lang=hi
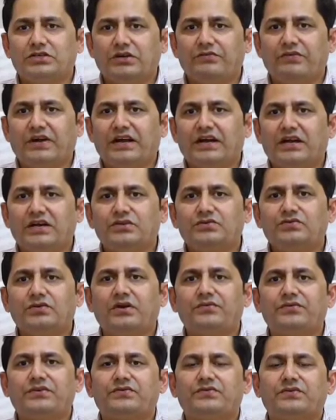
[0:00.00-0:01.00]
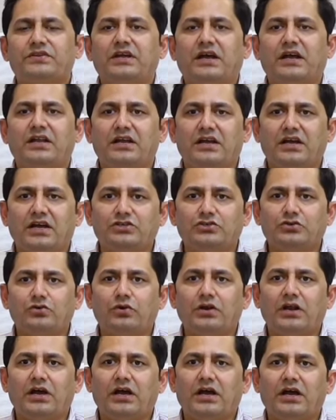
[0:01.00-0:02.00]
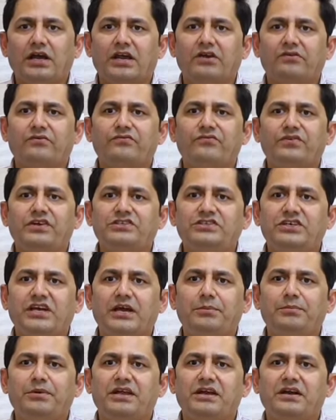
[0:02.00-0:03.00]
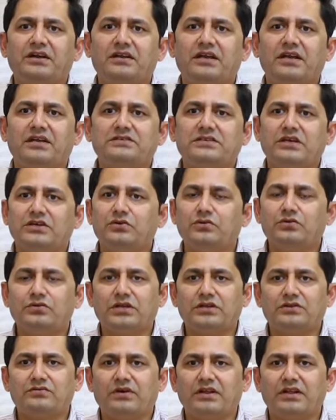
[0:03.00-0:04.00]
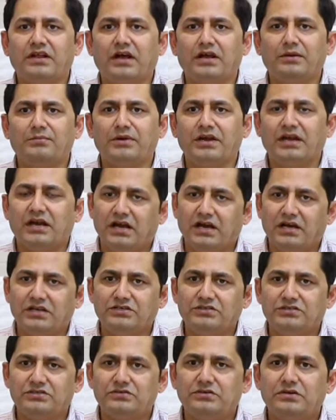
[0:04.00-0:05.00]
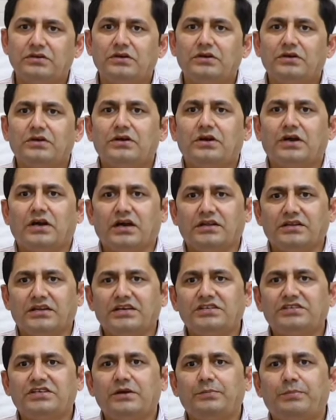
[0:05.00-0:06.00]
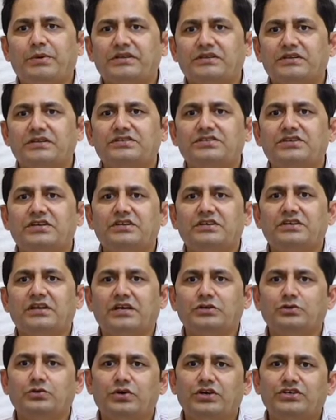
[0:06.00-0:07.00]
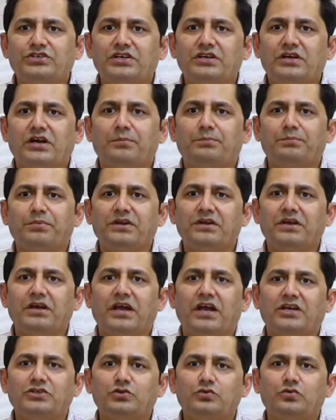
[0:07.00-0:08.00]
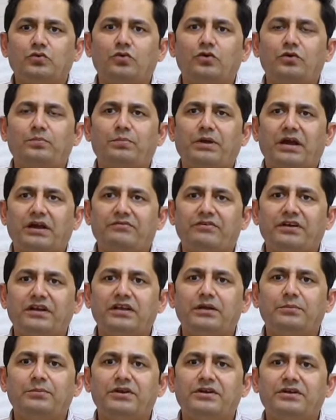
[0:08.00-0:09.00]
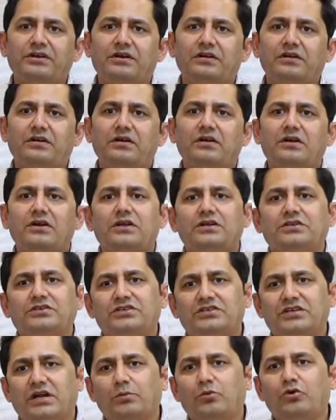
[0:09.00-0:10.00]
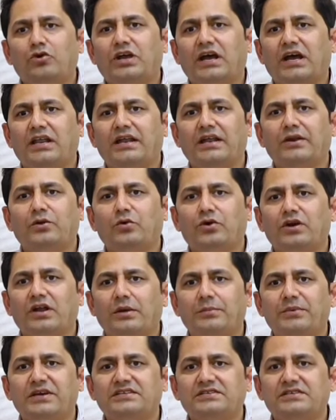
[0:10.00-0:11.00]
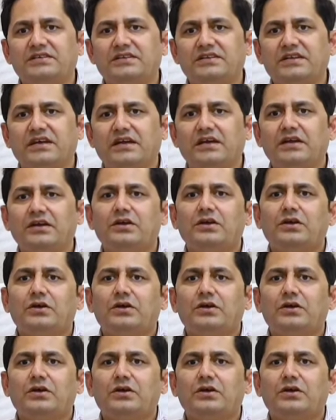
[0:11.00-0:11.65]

श्री वेंकटेश्वरा विश्वविद्यालय गजरोला एवं वीजीआई मेरठ के संयुक्त तत्वाधान में आज आदेश की प्रतिष्ठित एजुकेशन कंपनी एजुकोन प्राइवेट लिमिटेड जिसका मुख्यालय नोएडा में स्थित है